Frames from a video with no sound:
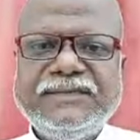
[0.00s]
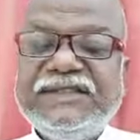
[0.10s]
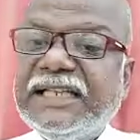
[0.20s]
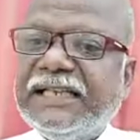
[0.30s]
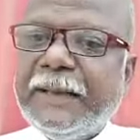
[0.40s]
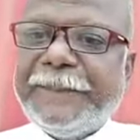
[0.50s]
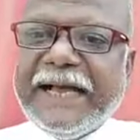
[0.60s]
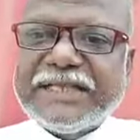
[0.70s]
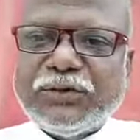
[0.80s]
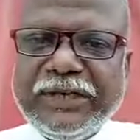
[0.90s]
जिनके
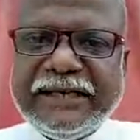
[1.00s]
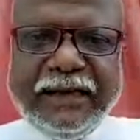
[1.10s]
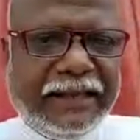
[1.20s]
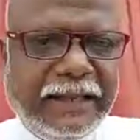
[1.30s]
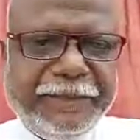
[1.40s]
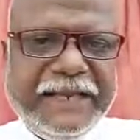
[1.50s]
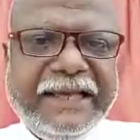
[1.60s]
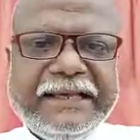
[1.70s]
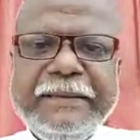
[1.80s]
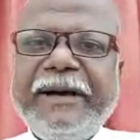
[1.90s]
पास कोई खाने
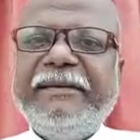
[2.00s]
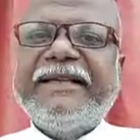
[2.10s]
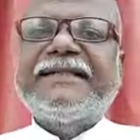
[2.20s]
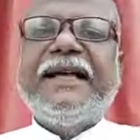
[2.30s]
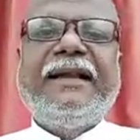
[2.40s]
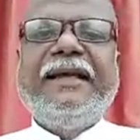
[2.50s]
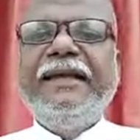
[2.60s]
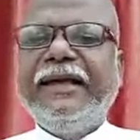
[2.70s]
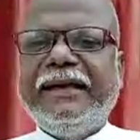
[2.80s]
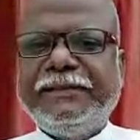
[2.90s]
पीने की व्यवस्था नहीं
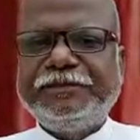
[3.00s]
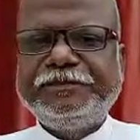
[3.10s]
है